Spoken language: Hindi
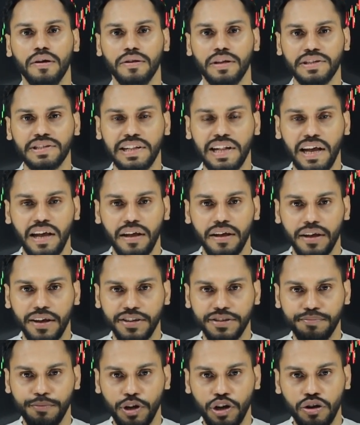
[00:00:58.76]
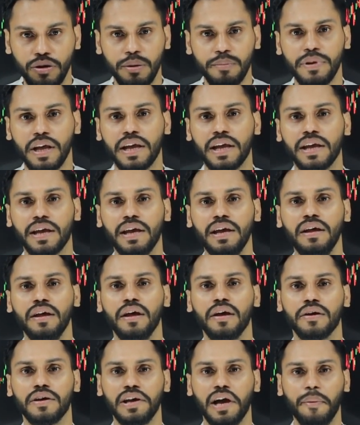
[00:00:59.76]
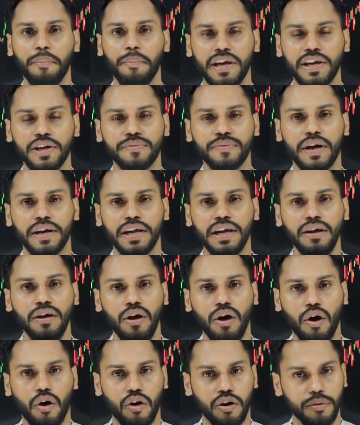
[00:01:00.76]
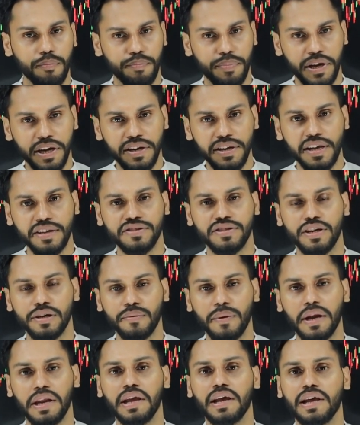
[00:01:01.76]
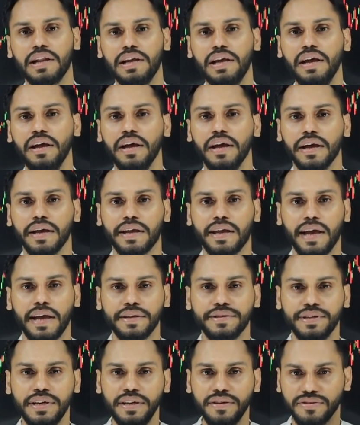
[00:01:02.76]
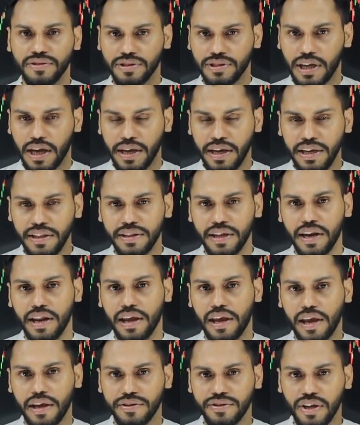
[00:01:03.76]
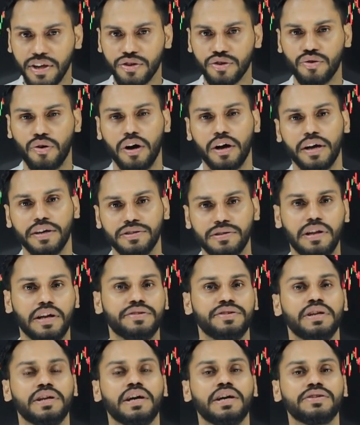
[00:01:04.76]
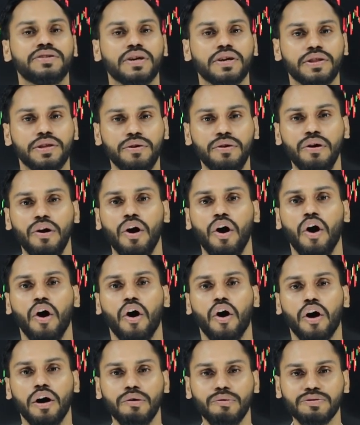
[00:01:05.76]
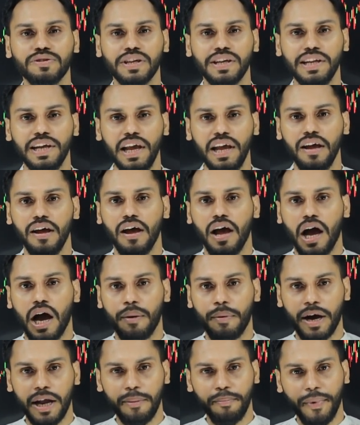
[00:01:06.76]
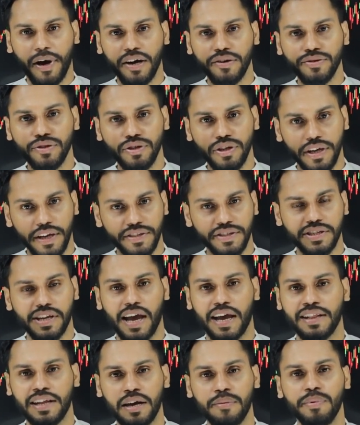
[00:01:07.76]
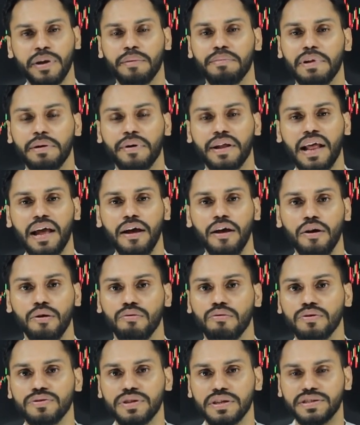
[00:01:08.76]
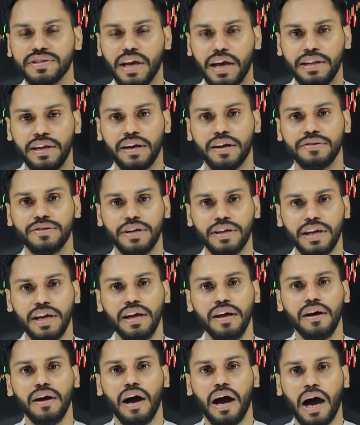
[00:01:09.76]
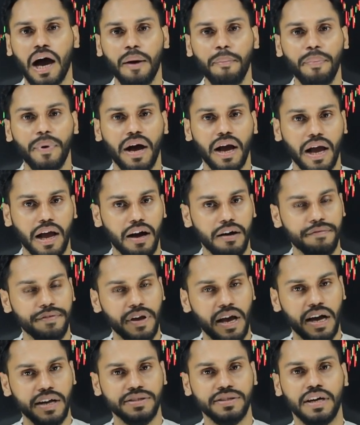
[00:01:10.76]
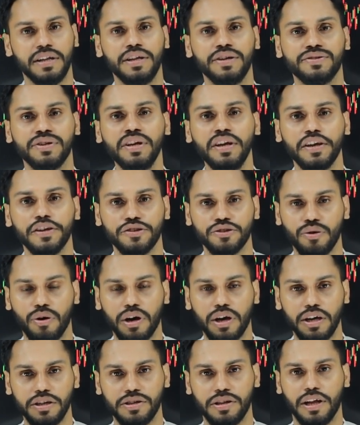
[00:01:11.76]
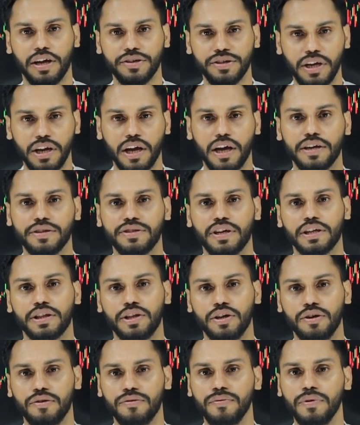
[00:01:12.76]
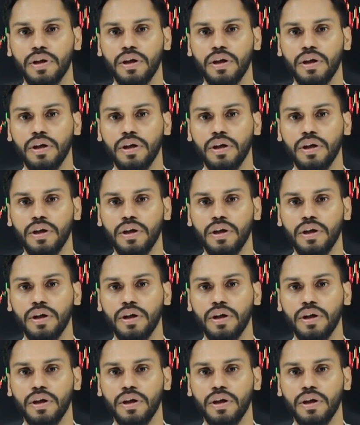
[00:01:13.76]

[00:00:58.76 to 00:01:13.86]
तो इसलिए इस वीडियो हम देखेंगे कि इंट्राडे और बी ट्रेडिंग के लिए कैसे सही तरीके से स्टॉक का सिलेक्शन कर सकते हो और उसके लिए हमारे पास स्कैनर भी अवेलेबल है उस स्कैनर के जरिए आप काफ़ी आसानी से स्टॉक का सिलेक्शन कर सकते हो